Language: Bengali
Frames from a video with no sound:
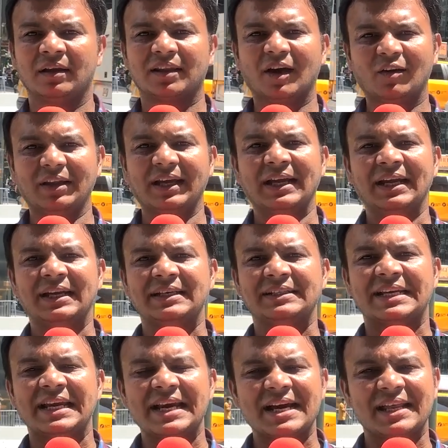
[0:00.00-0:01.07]
তাহলে
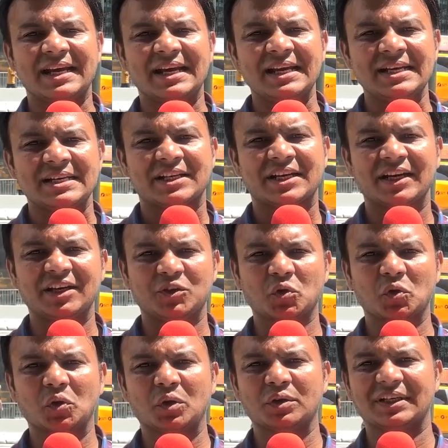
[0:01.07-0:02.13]
সেখানে সেটির
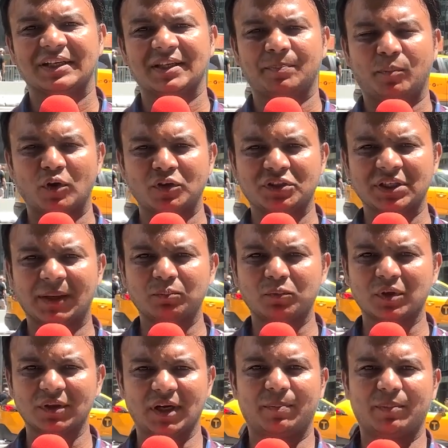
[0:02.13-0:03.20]
জন্য যাতে পর্যাপ্ত
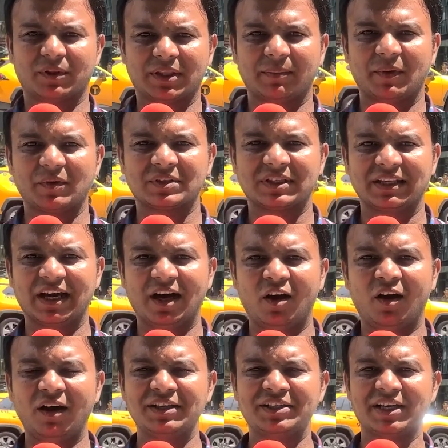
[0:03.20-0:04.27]
নিরাপত্তা ব্যবস্থা নেওয়া
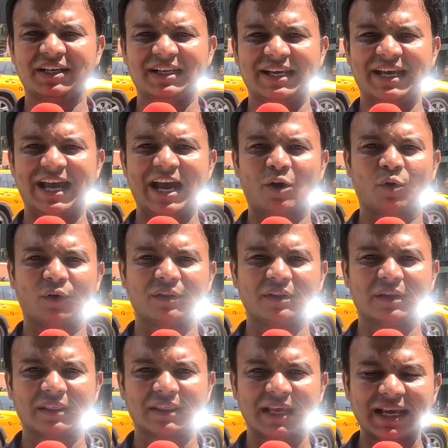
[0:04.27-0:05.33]
হয় সেটি নিয়ে এখন
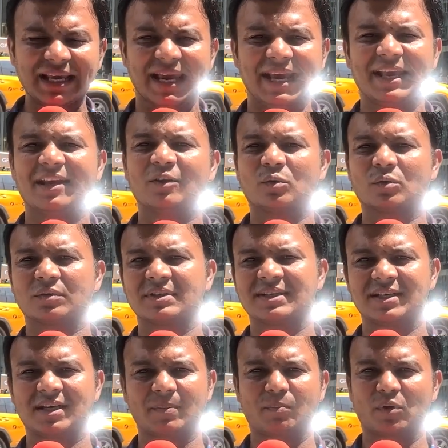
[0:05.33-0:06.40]
থেকেই কিন্তু
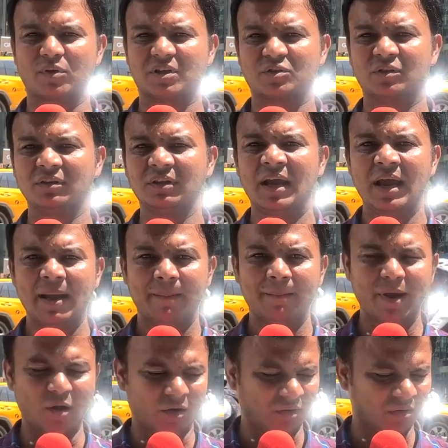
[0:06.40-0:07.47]
সিটি প্রশাসন
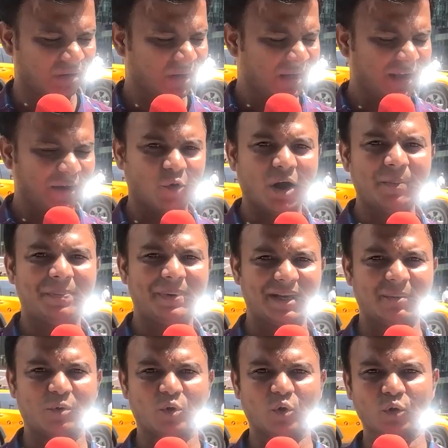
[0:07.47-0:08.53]
মেয়র এনওয়াইপিডি
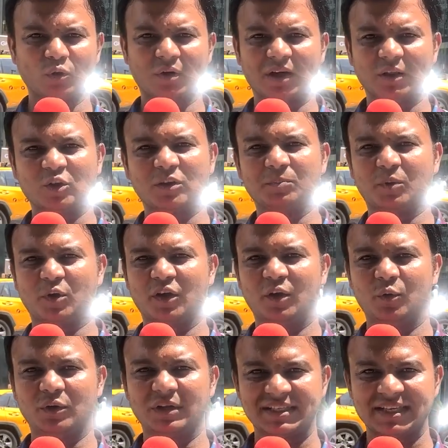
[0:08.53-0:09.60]
এবং অন্যরা তৎপর
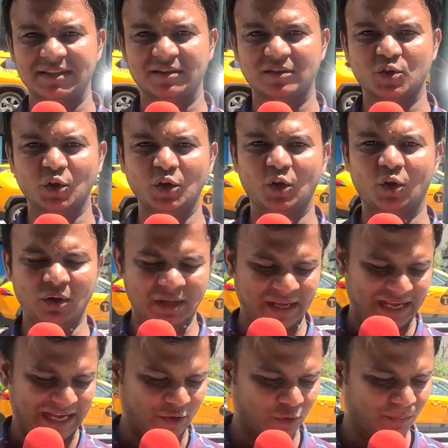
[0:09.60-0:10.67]
হয়ে উঠেছেন যদিও
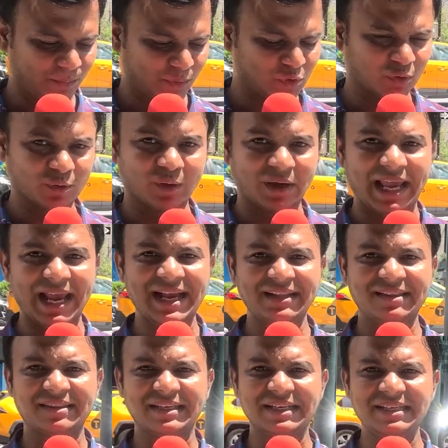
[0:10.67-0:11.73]
এখন পর্যন্ত এই
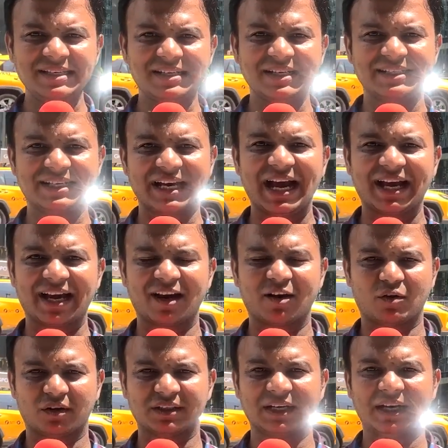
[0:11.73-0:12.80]
তিনটি জায়গার
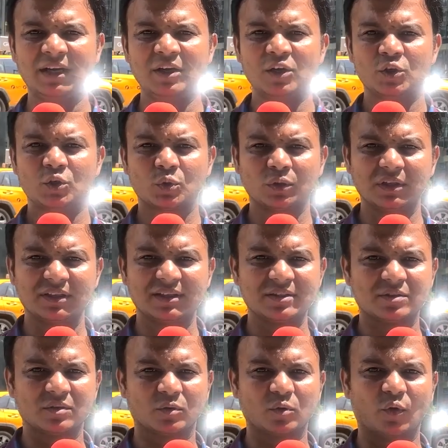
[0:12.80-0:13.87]
কথা
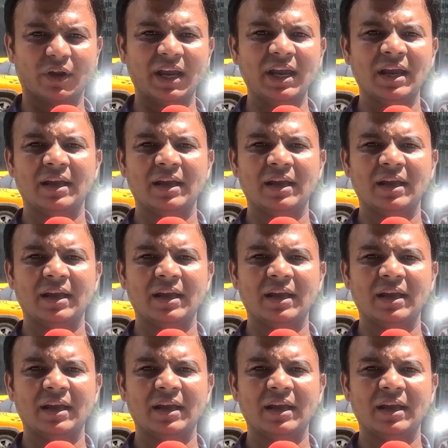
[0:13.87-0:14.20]
সুনির্দিষ্ট করে